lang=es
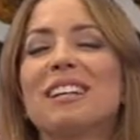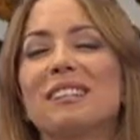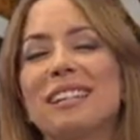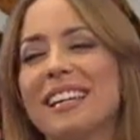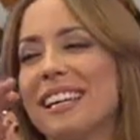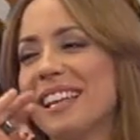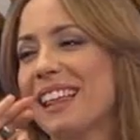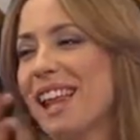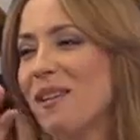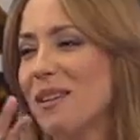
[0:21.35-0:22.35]
no tienen idea
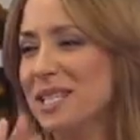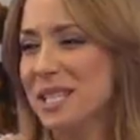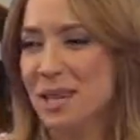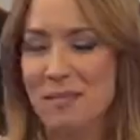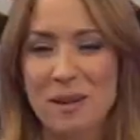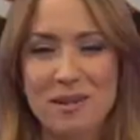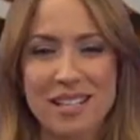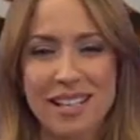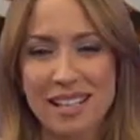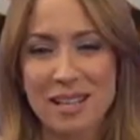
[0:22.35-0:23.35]
de las cosas que,
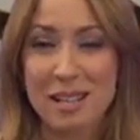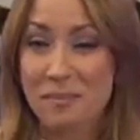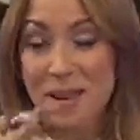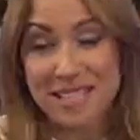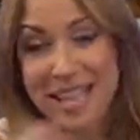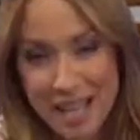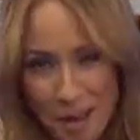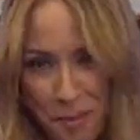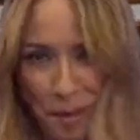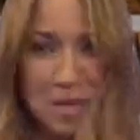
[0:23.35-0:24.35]
pausa, que, pasan en
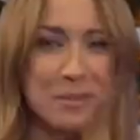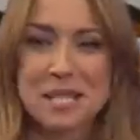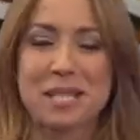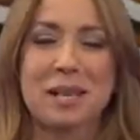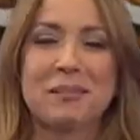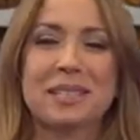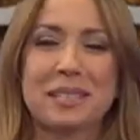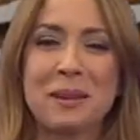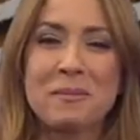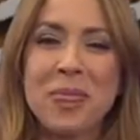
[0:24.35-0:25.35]
la pausa
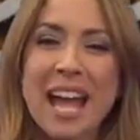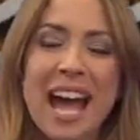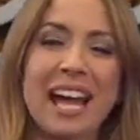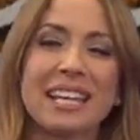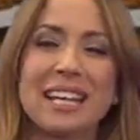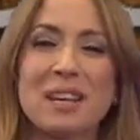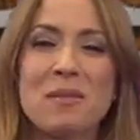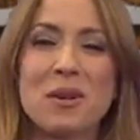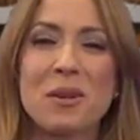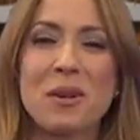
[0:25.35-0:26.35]
precisamente aquí en
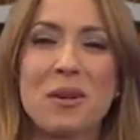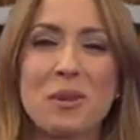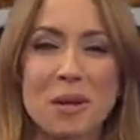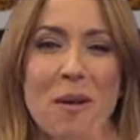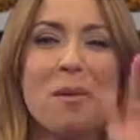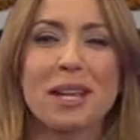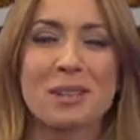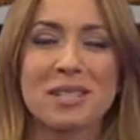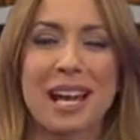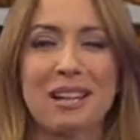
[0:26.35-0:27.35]
Como Coco, pero vamos
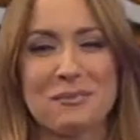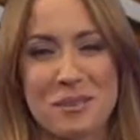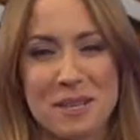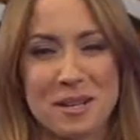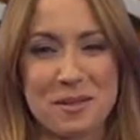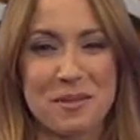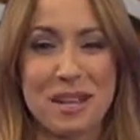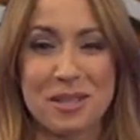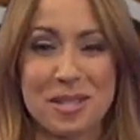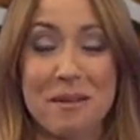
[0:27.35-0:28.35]
entonces a la información
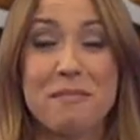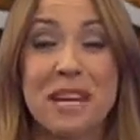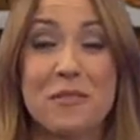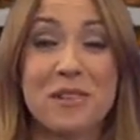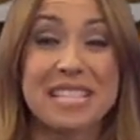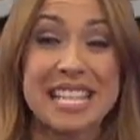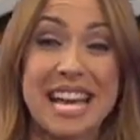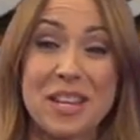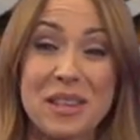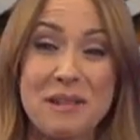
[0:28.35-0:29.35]
valiosa.
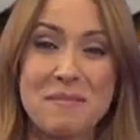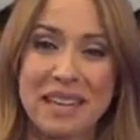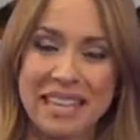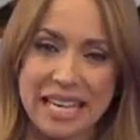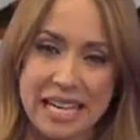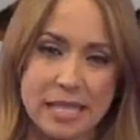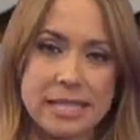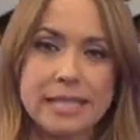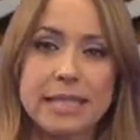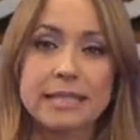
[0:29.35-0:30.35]
Beneficiario de Medicare,
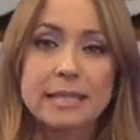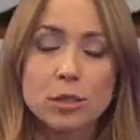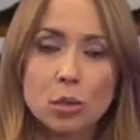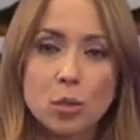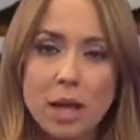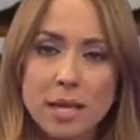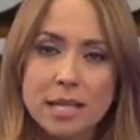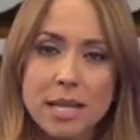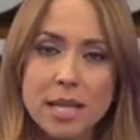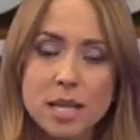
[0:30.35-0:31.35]
si tienes dudas
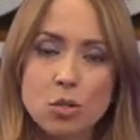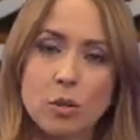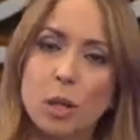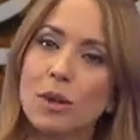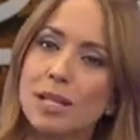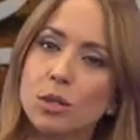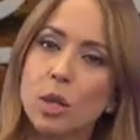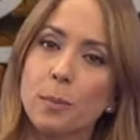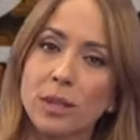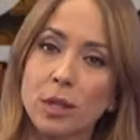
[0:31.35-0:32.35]
sobre cuáles son
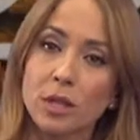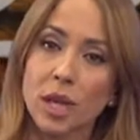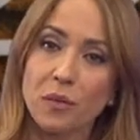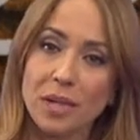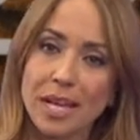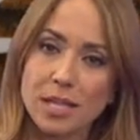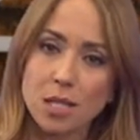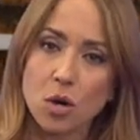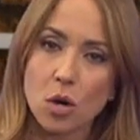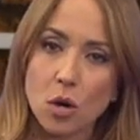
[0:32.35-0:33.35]
los periodos de
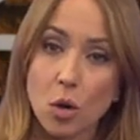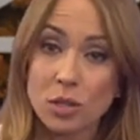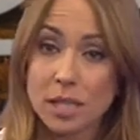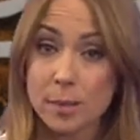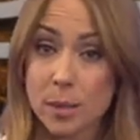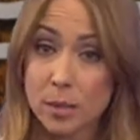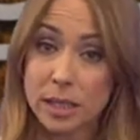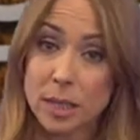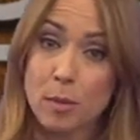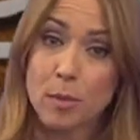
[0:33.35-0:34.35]
afiliación o se te pasó el
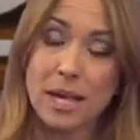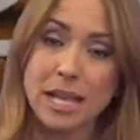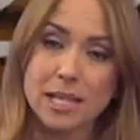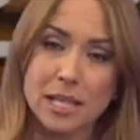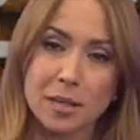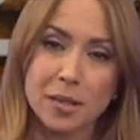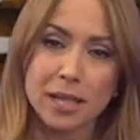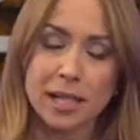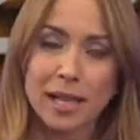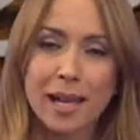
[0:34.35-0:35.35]
tiempo para
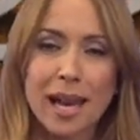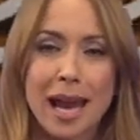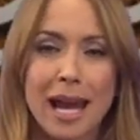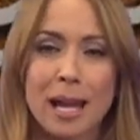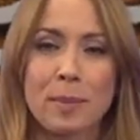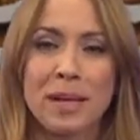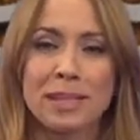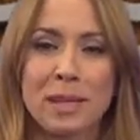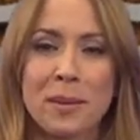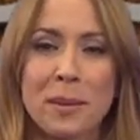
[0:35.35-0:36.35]
inscribirte a la
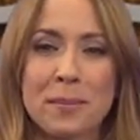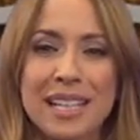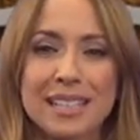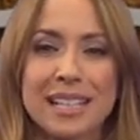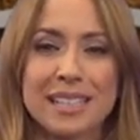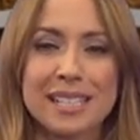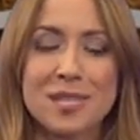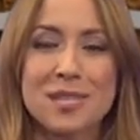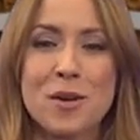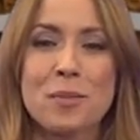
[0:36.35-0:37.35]
parte B, presta
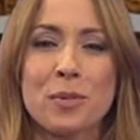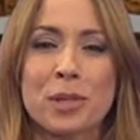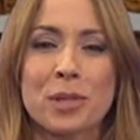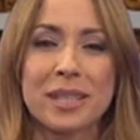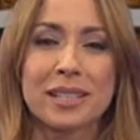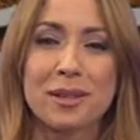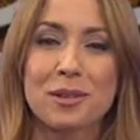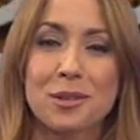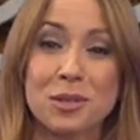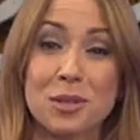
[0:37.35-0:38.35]
atención porque hoy está con
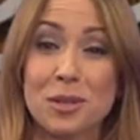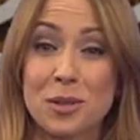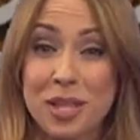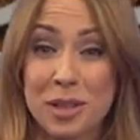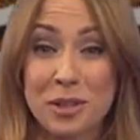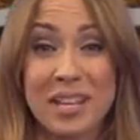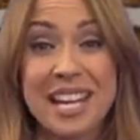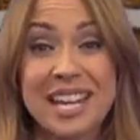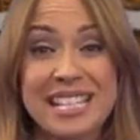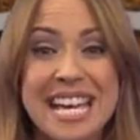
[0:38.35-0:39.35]
nosotros Gloria
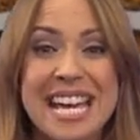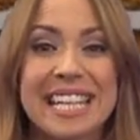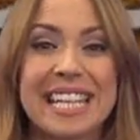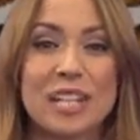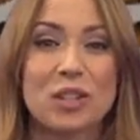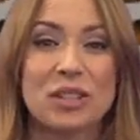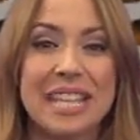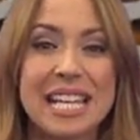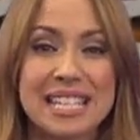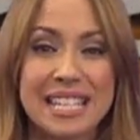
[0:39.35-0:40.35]
Rodríguez, quien nos
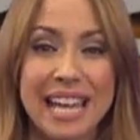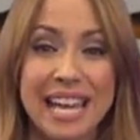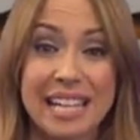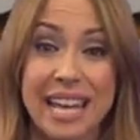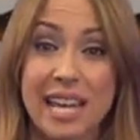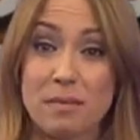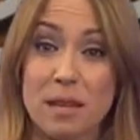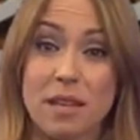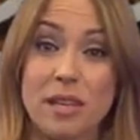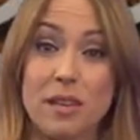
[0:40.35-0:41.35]
dice que en
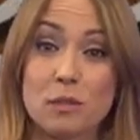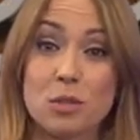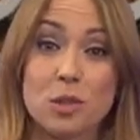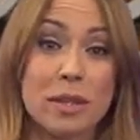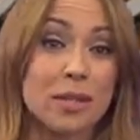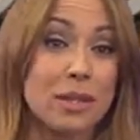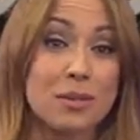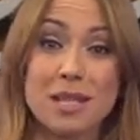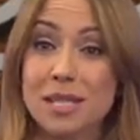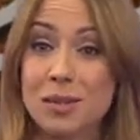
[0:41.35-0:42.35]
Medicare y mucho más tienes
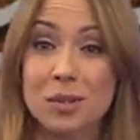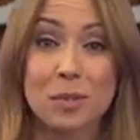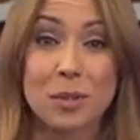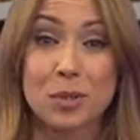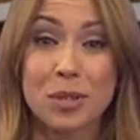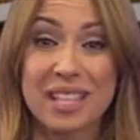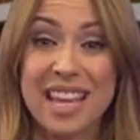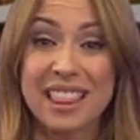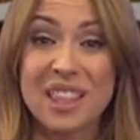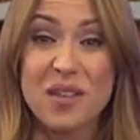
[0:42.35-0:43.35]
una segunda
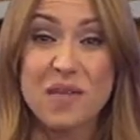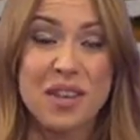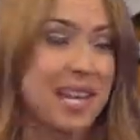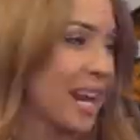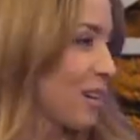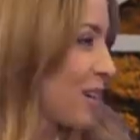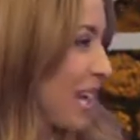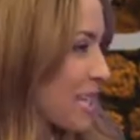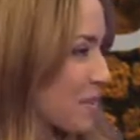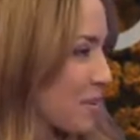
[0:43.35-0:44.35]
oportunidad divina. Gloria,
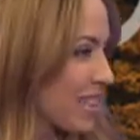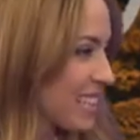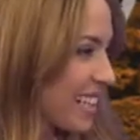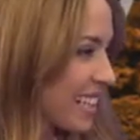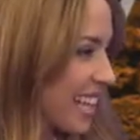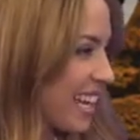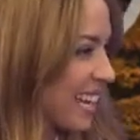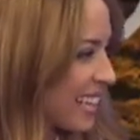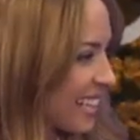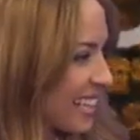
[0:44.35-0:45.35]
gracias por estar aquí.
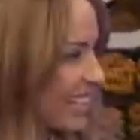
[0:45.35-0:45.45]
Gracias a